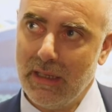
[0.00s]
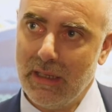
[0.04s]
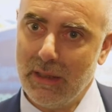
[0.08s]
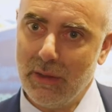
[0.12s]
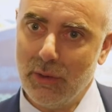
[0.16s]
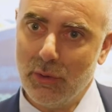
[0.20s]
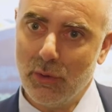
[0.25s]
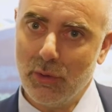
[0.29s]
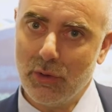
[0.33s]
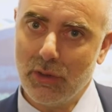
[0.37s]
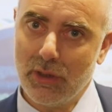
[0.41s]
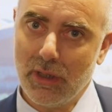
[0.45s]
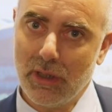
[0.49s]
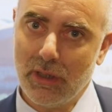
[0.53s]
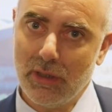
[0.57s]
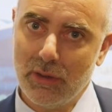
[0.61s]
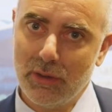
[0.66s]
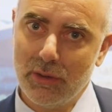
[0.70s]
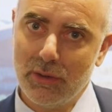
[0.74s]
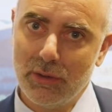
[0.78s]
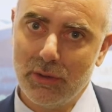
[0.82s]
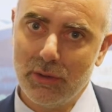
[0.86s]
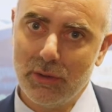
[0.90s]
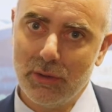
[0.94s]
Et donc,
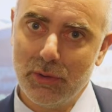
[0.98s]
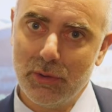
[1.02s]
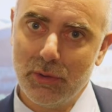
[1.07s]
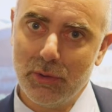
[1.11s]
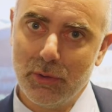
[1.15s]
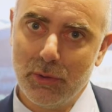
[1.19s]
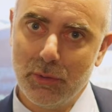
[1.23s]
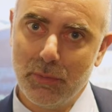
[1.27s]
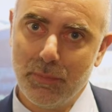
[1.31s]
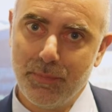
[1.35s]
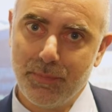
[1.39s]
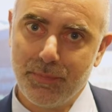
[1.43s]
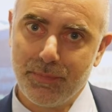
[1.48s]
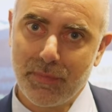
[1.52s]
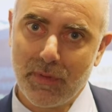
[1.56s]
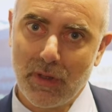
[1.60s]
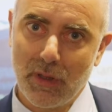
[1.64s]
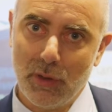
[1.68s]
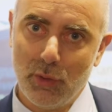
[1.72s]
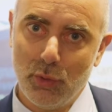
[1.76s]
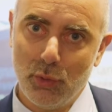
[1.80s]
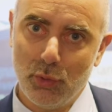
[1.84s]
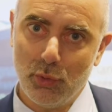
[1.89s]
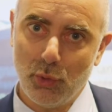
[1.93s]
quand euh,
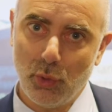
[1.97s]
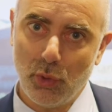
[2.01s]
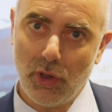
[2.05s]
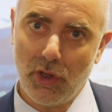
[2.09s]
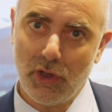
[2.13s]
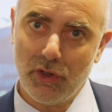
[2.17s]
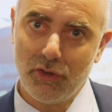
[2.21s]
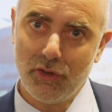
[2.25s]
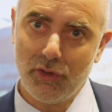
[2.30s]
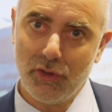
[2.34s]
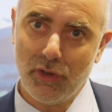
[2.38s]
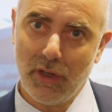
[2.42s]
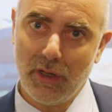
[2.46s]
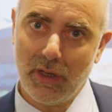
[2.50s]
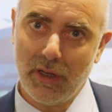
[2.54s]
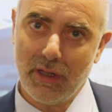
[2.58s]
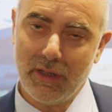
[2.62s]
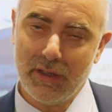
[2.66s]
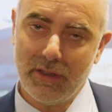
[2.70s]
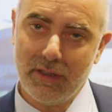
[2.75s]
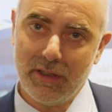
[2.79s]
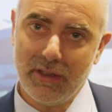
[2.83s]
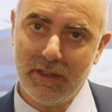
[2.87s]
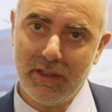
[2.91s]
le tonnage a
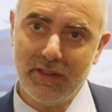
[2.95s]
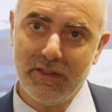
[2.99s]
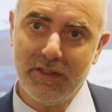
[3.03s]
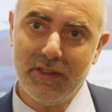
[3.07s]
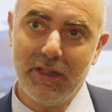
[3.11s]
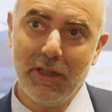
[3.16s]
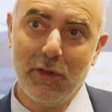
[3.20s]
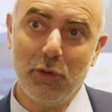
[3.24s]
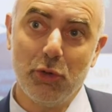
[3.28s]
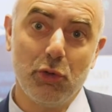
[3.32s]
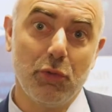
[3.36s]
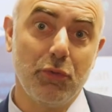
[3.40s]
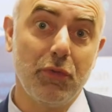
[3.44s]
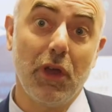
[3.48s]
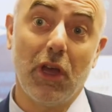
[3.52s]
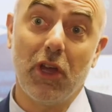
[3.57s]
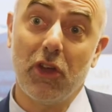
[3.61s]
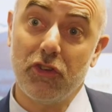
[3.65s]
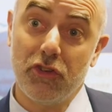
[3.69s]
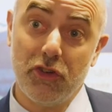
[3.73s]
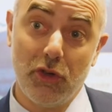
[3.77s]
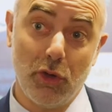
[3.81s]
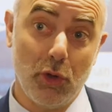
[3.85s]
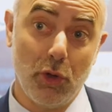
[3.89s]
été décidé de se faire
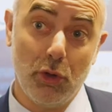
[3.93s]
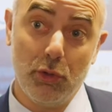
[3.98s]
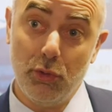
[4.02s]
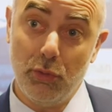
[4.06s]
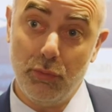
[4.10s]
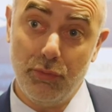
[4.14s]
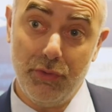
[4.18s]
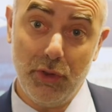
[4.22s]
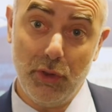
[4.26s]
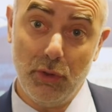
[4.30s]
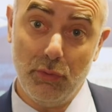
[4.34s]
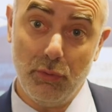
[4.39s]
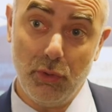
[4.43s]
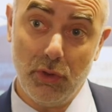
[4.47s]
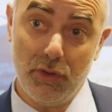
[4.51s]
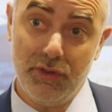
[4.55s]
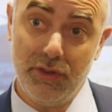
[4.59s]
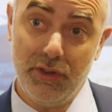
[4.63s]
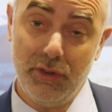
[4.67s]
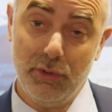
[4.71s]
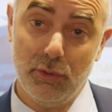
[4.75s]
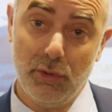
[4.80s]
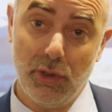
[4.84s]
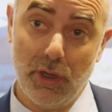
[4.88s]
à Gérone, ville
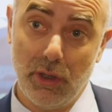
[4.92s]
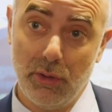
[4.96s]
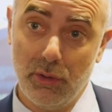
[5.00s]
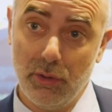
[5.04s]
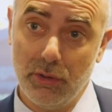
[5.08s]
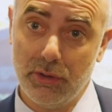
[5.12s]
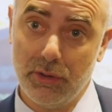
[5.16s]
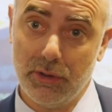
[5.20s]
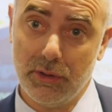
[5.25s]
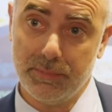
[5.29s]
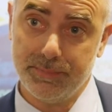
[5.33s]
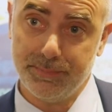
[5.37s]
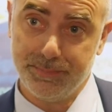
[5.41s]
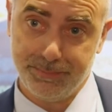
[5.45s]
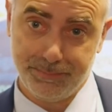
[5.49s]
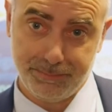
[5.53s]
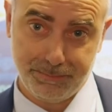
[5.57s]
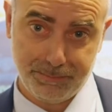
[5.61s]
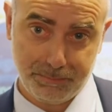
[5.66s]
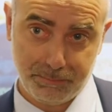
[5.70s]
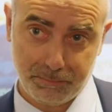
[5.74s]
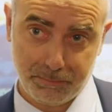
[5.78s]
voisine de la nôtre,